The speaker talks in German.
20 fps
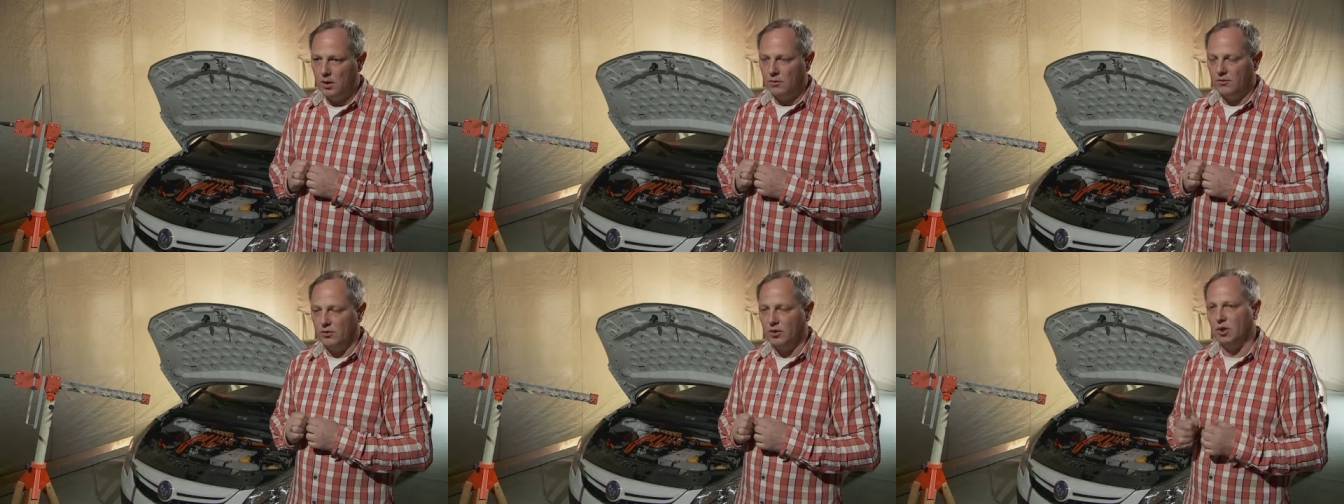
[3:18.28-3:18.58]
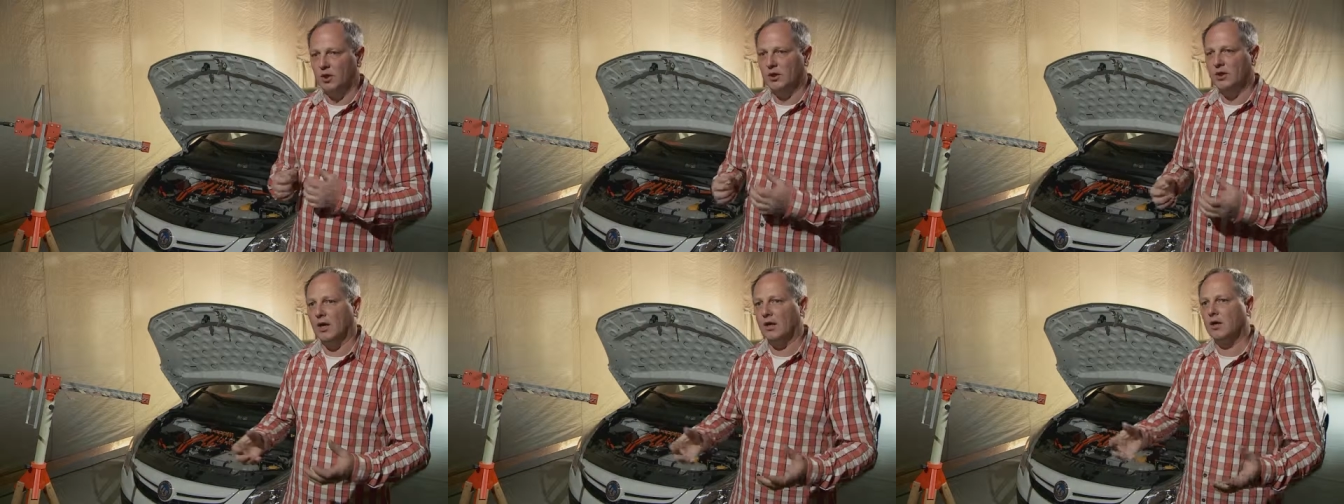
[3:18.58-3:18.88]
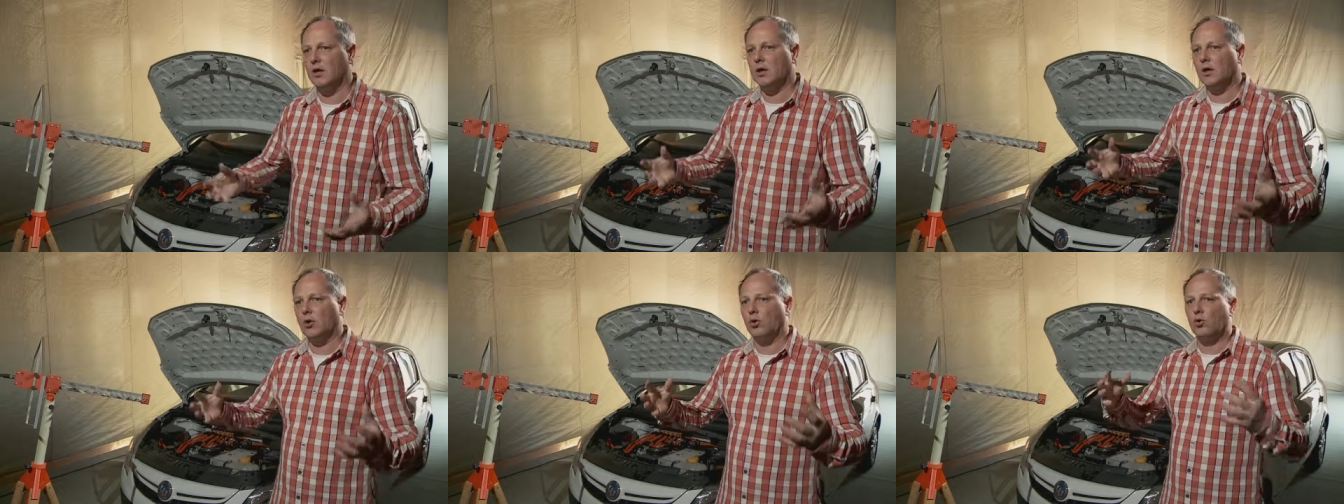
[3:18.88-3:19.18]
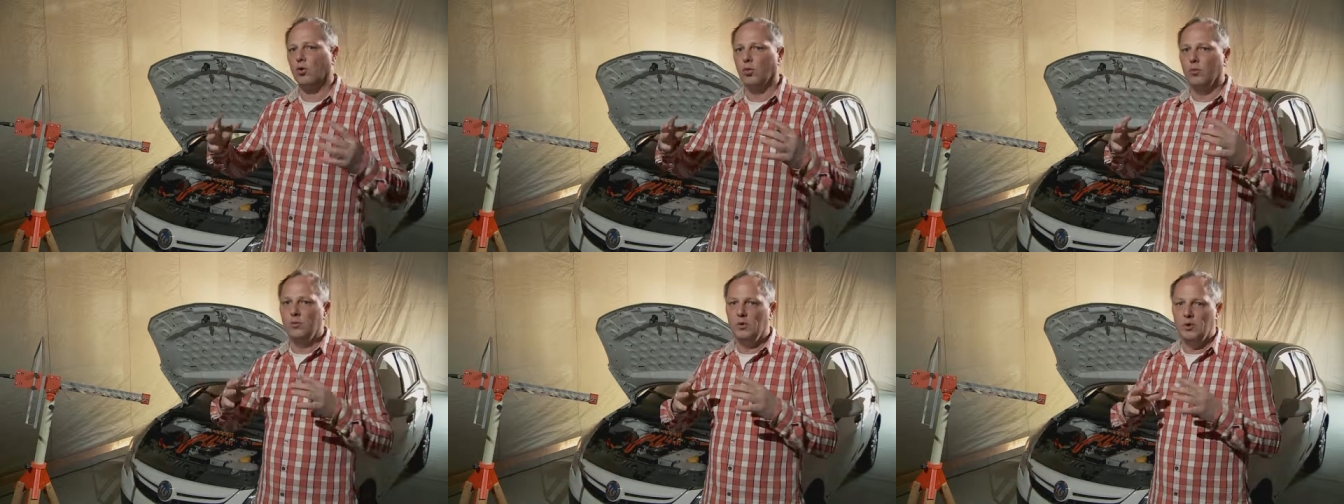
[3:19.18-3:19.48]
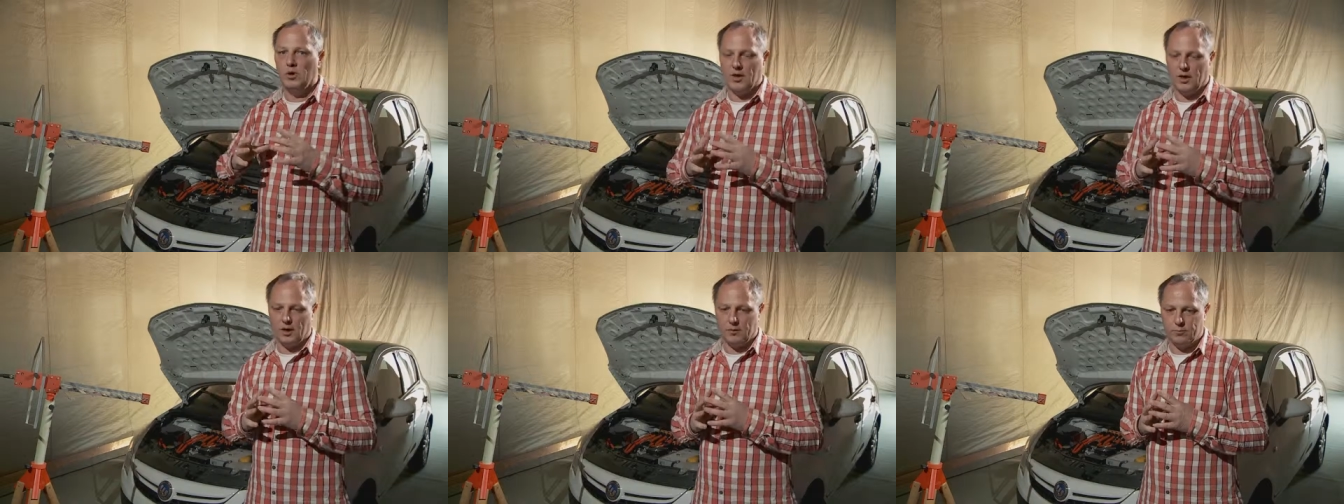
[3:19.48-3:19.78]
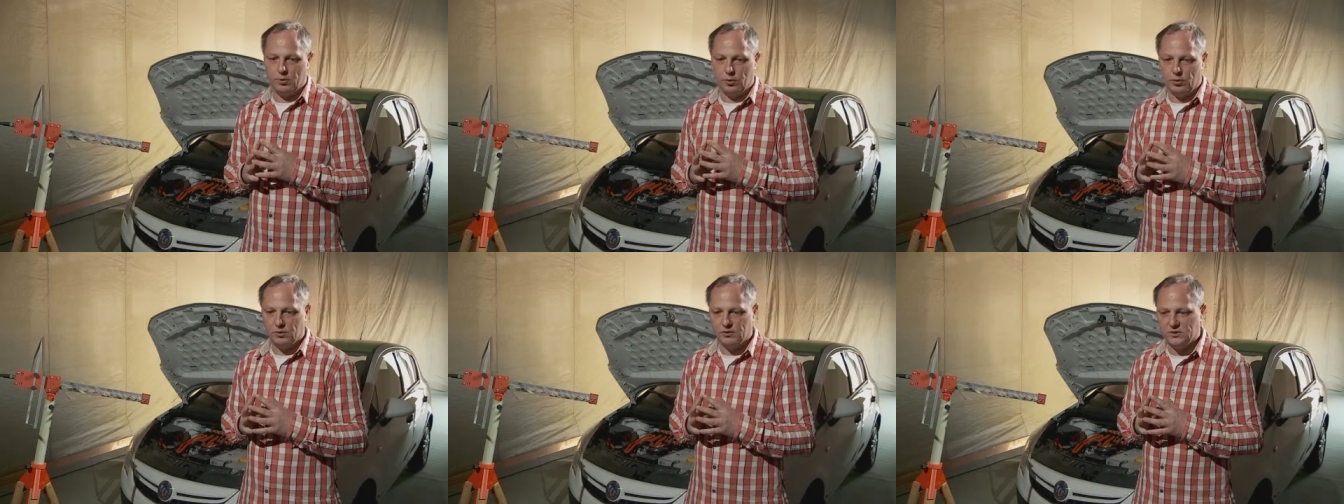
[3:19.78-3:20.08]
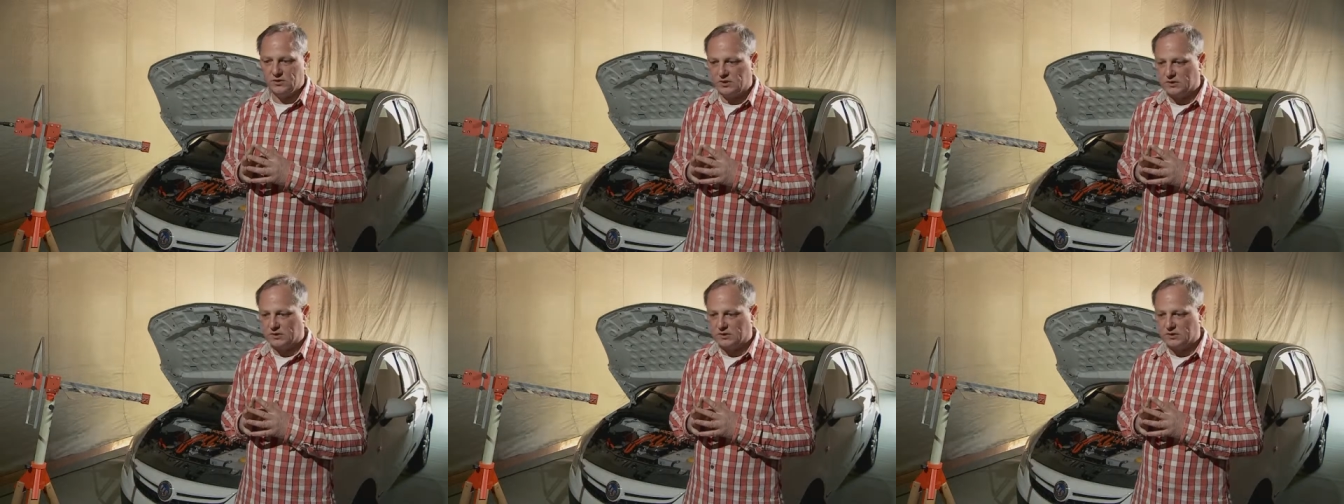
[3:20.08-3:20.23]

Wir können die Anlage auch umgekehrt benutzen.